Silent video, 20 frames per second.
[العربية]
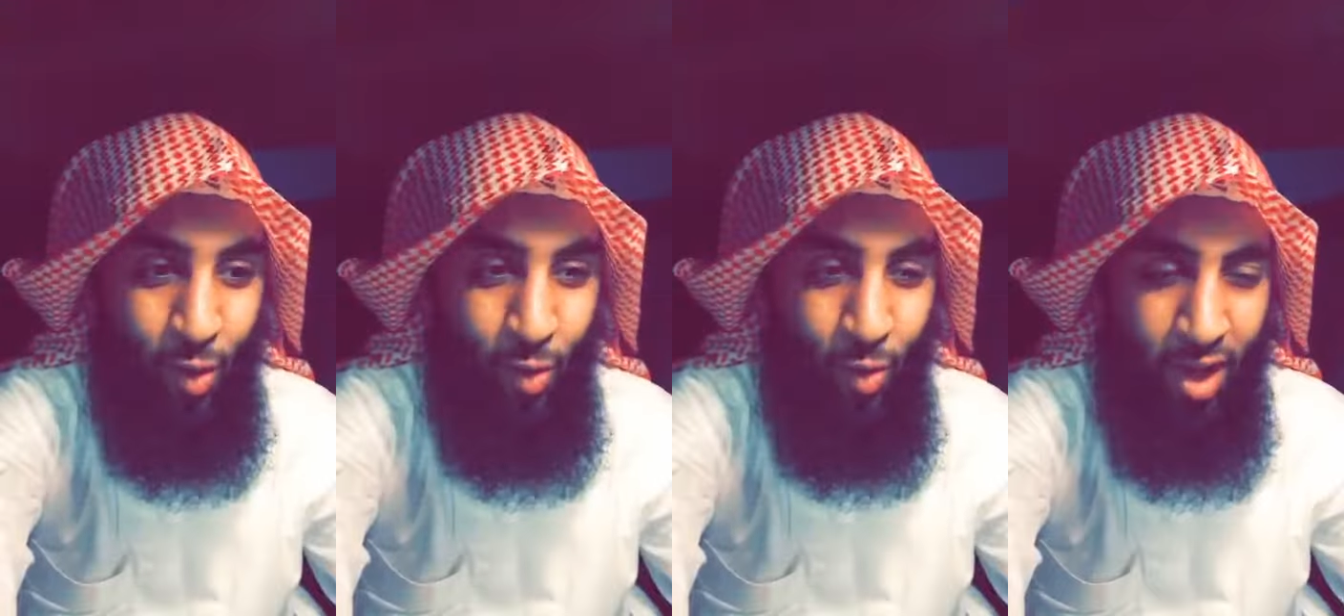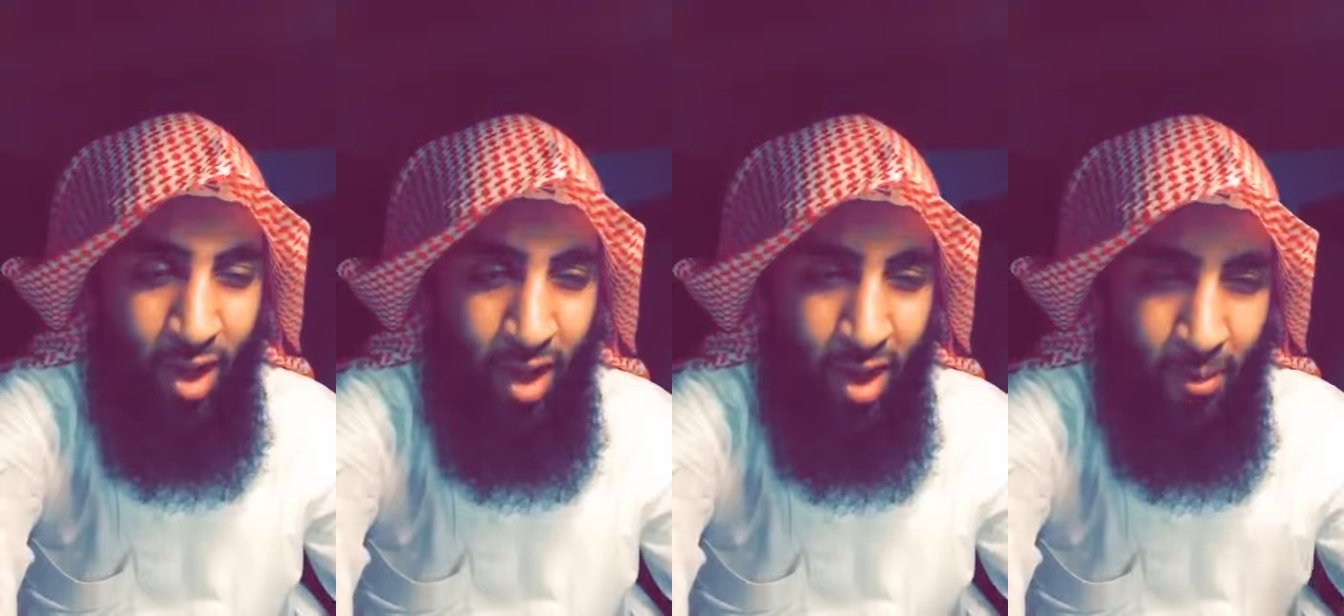
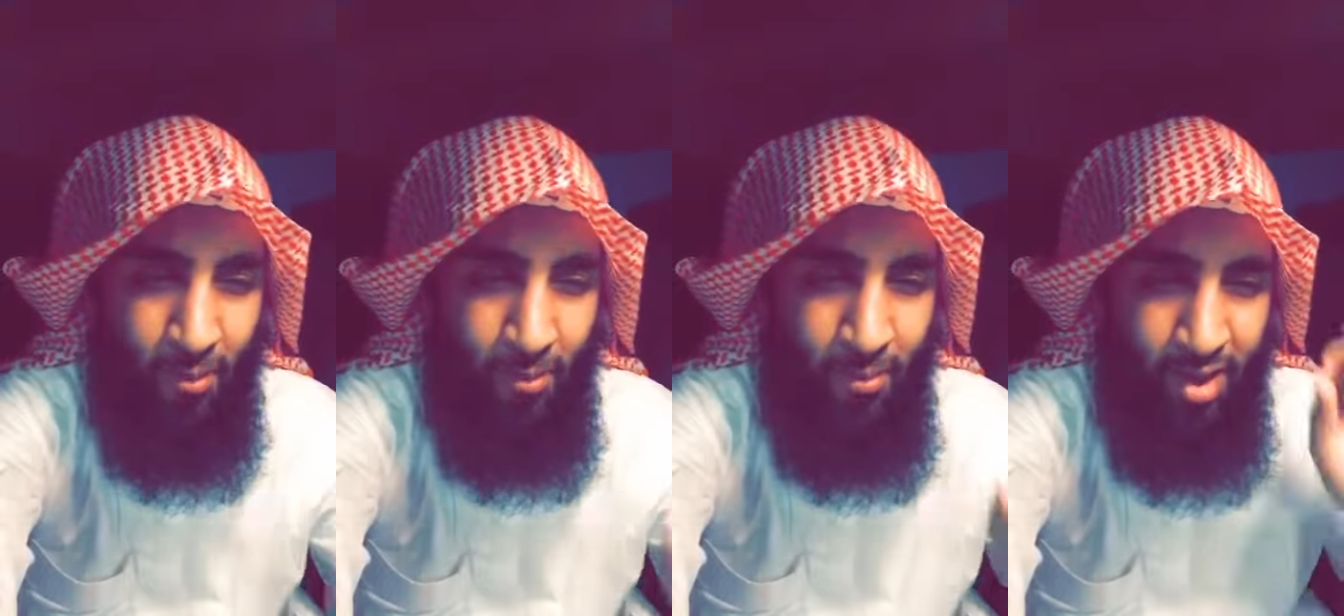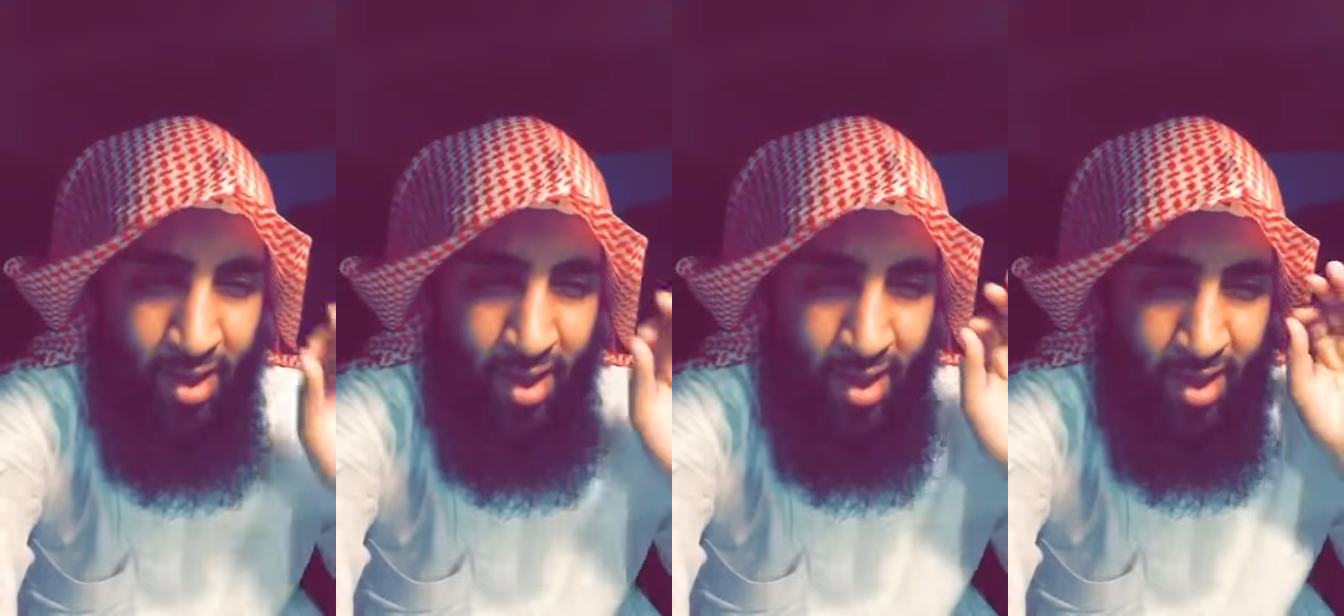
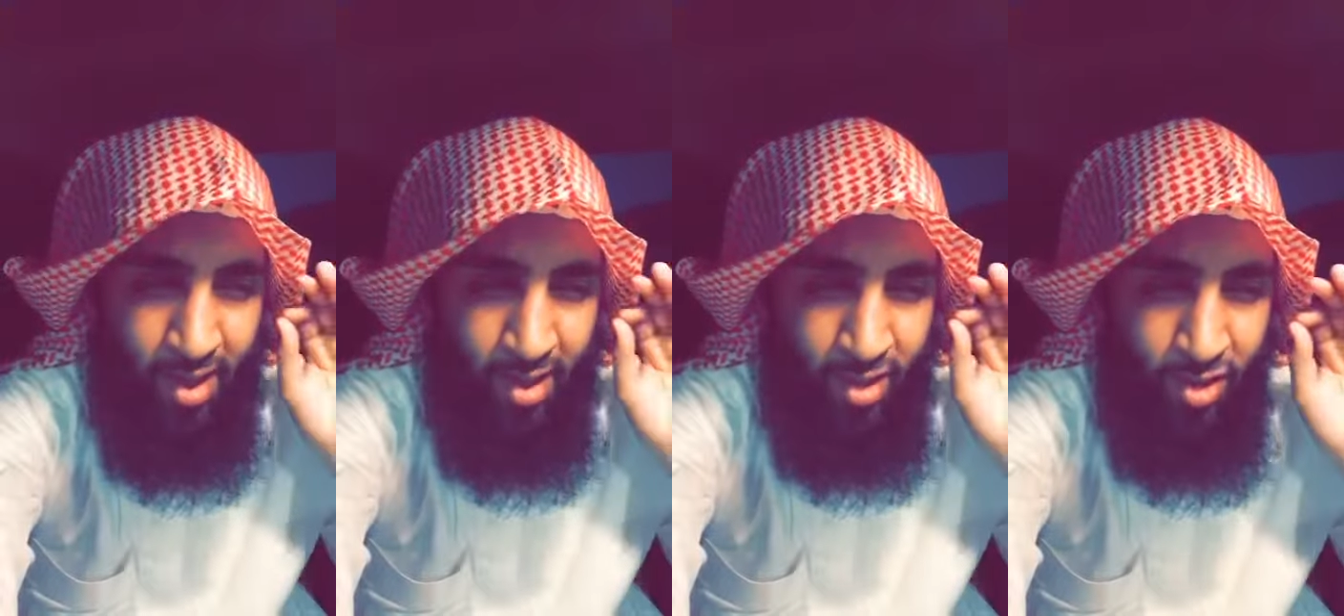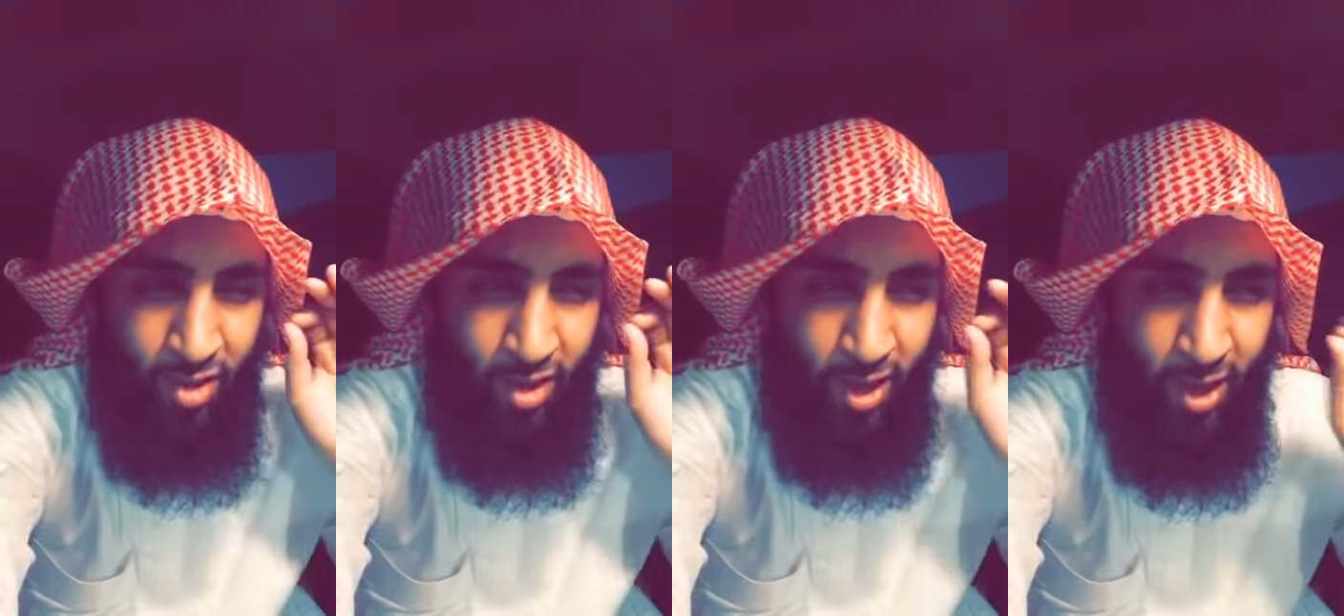والأبناء
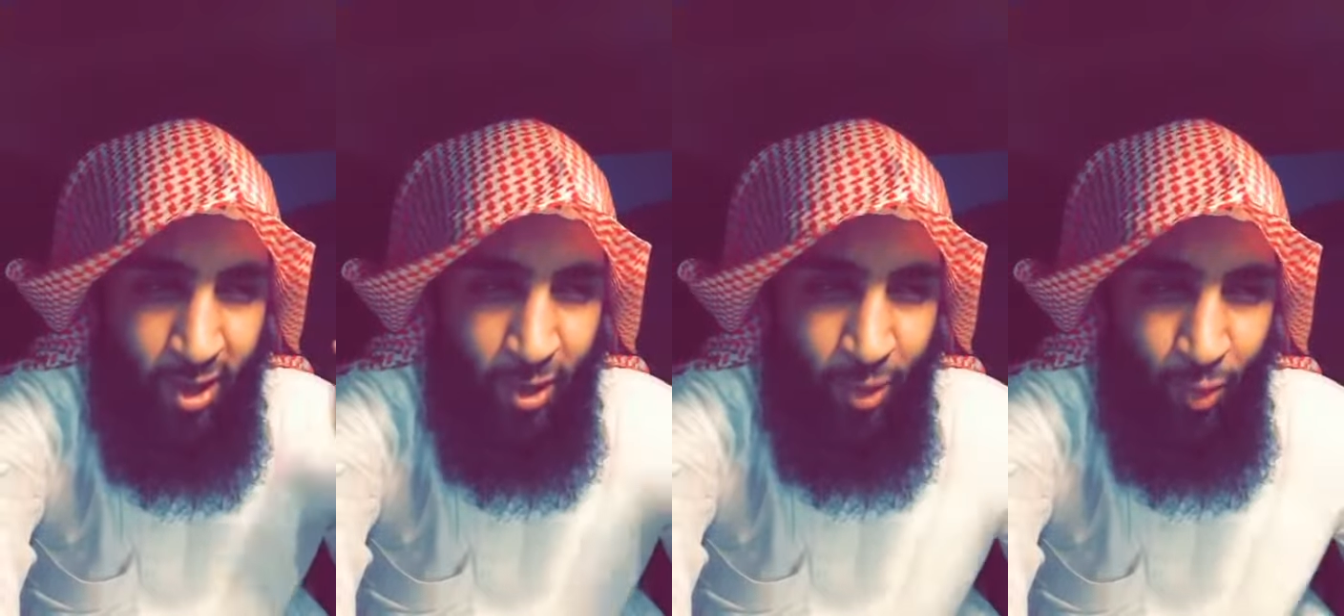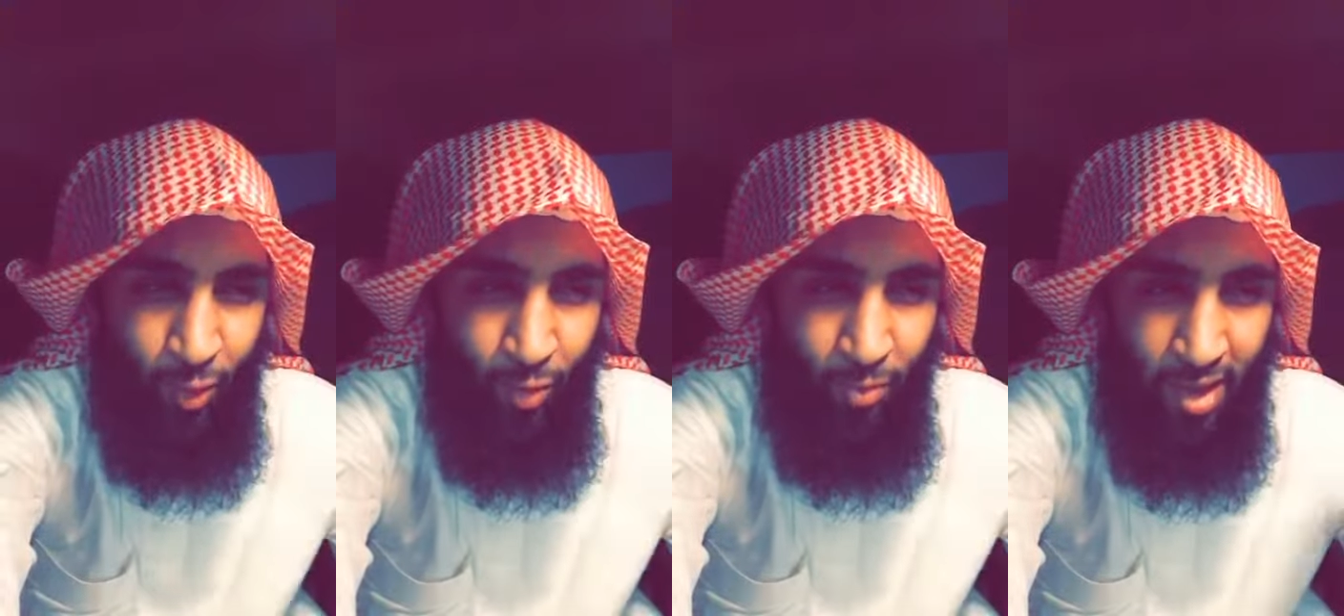شعروا